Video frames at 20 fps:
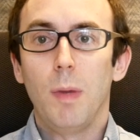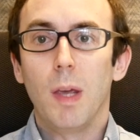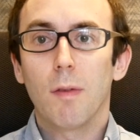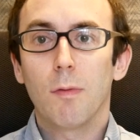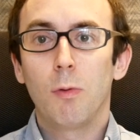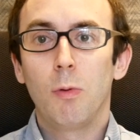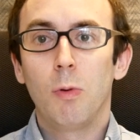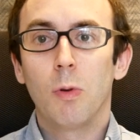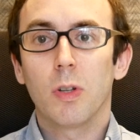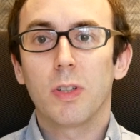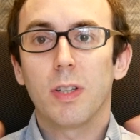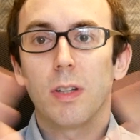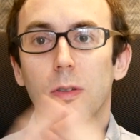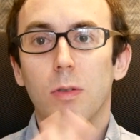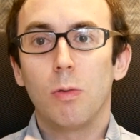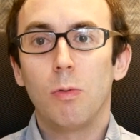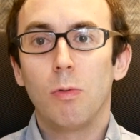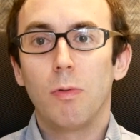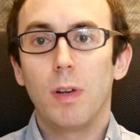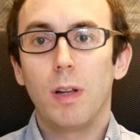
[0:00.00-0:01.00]
Bienvenue dans
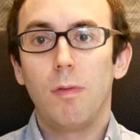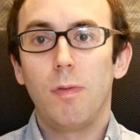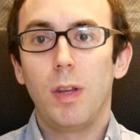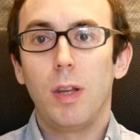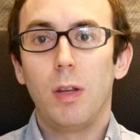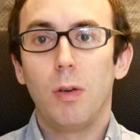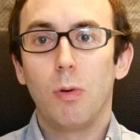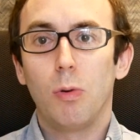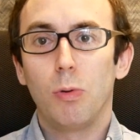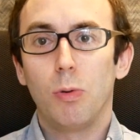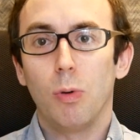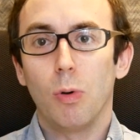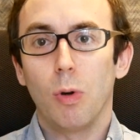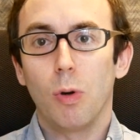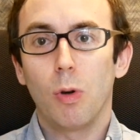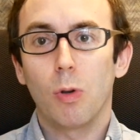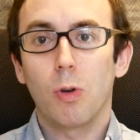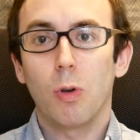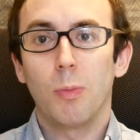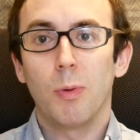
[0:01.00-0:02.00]
cette nouvelle vidéo de
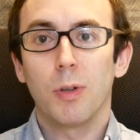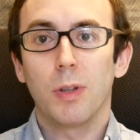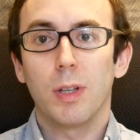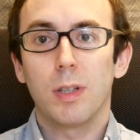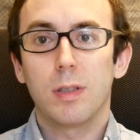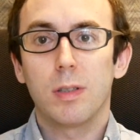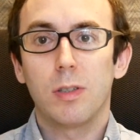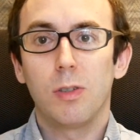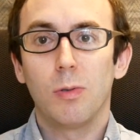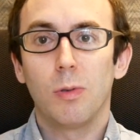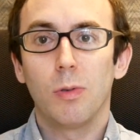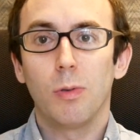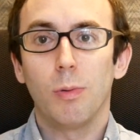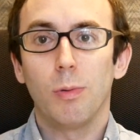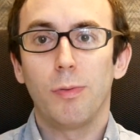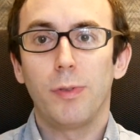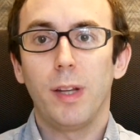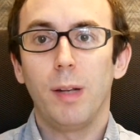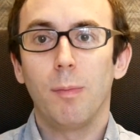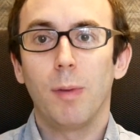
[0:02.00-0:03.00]
recommandations
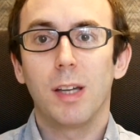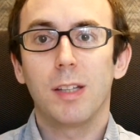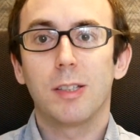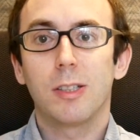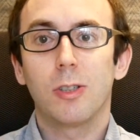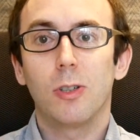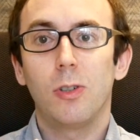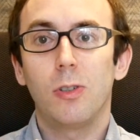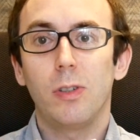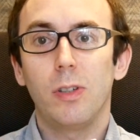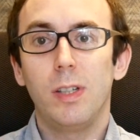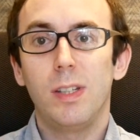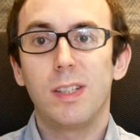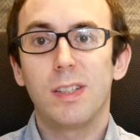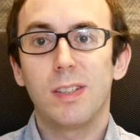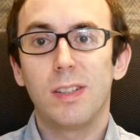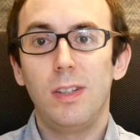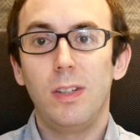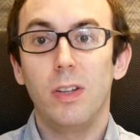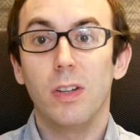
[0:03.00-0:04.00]
de films récents,
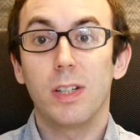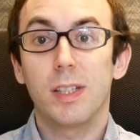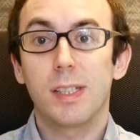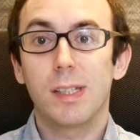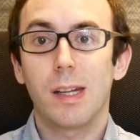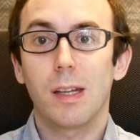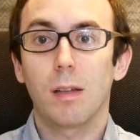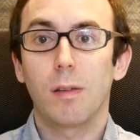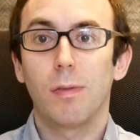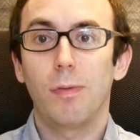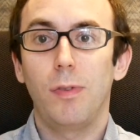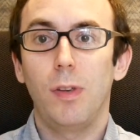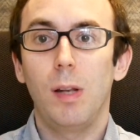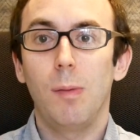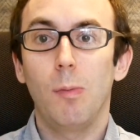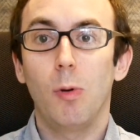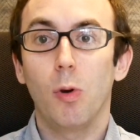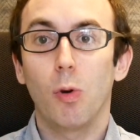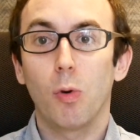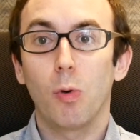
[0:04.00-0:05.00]
ici 5
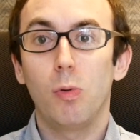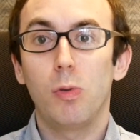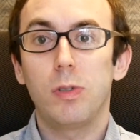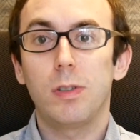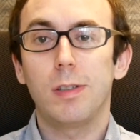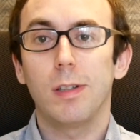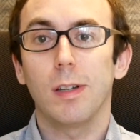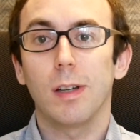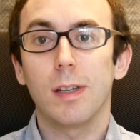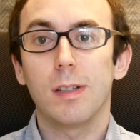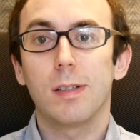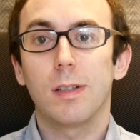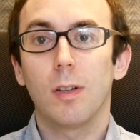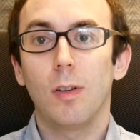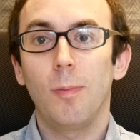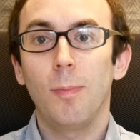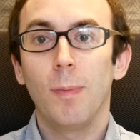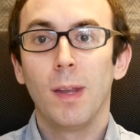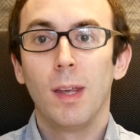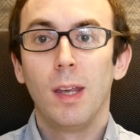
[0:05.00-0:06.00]
films russes
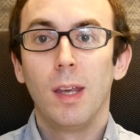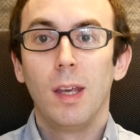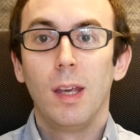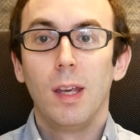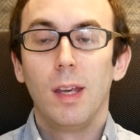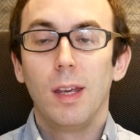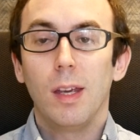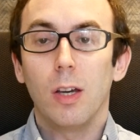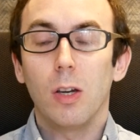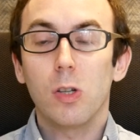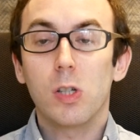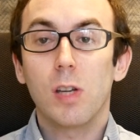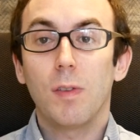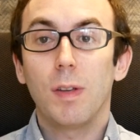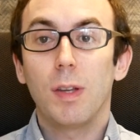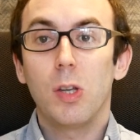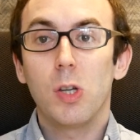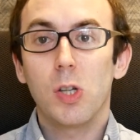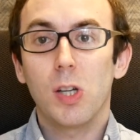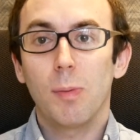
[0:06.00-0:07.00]
récents. Euh,
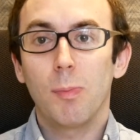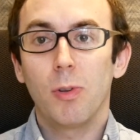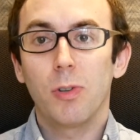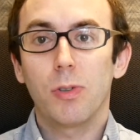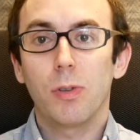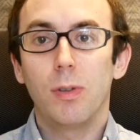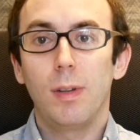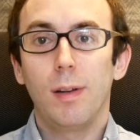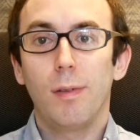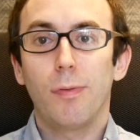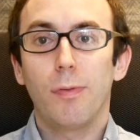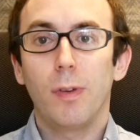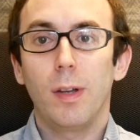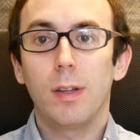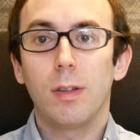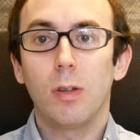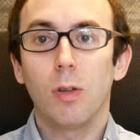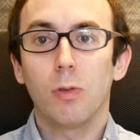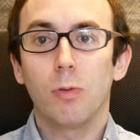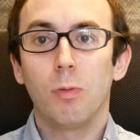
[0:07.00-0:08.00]
j'avais déjà mentionné le
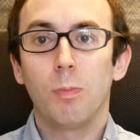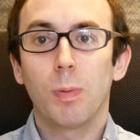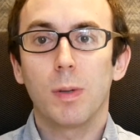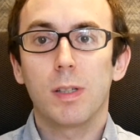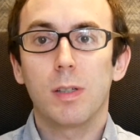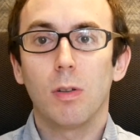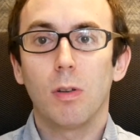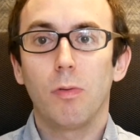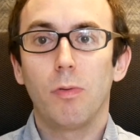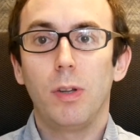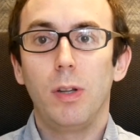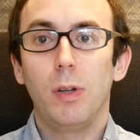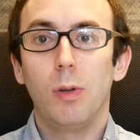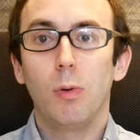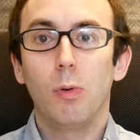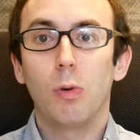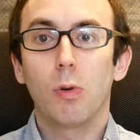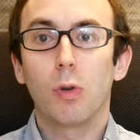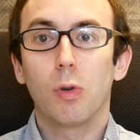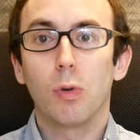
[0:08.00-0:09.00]
fait dans une précédente
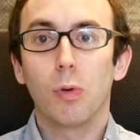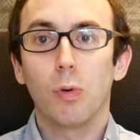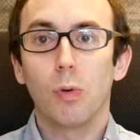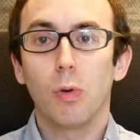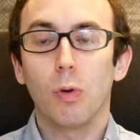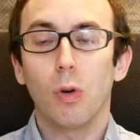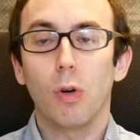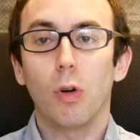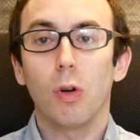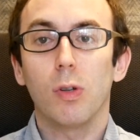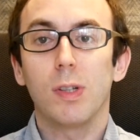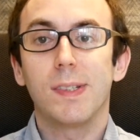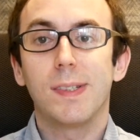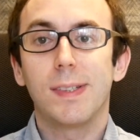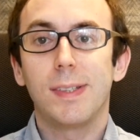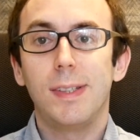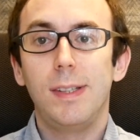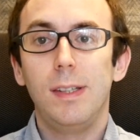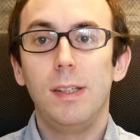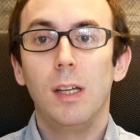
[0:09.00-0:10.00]
vidéo que euh,
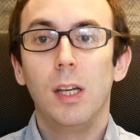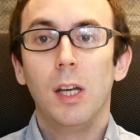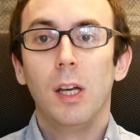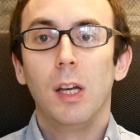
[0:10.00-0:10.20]
si